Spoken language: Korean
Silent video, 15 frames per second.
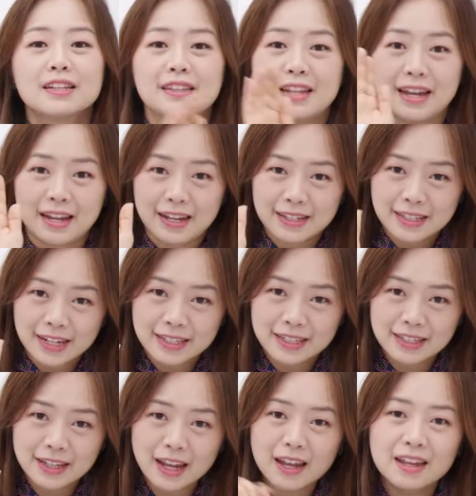내
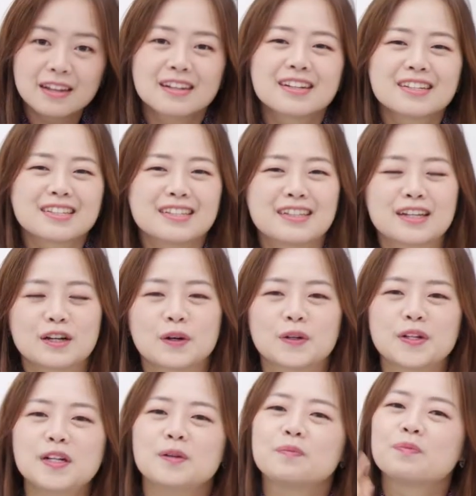사진에
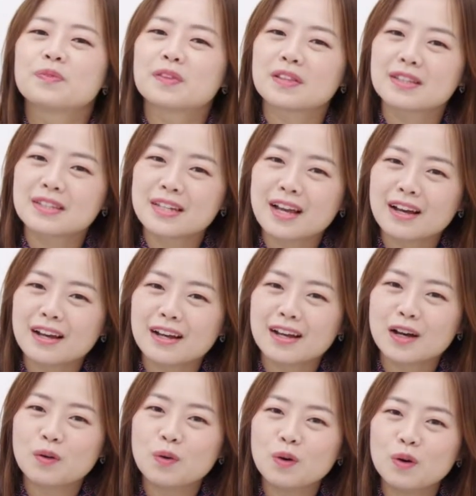스티커를 착
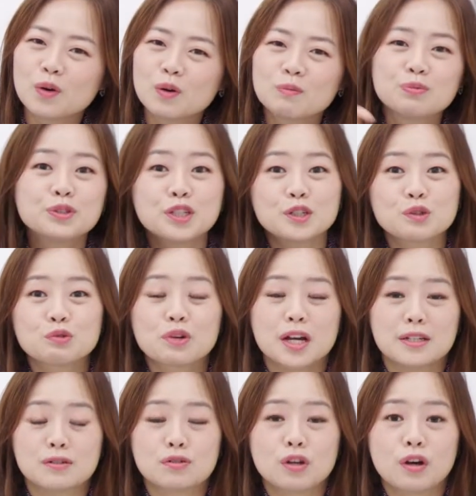하고 붙일 수가
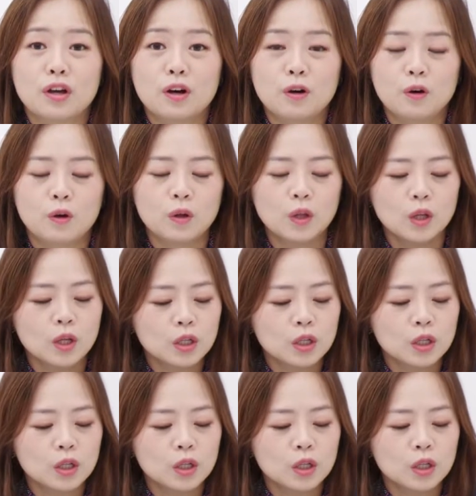있어요.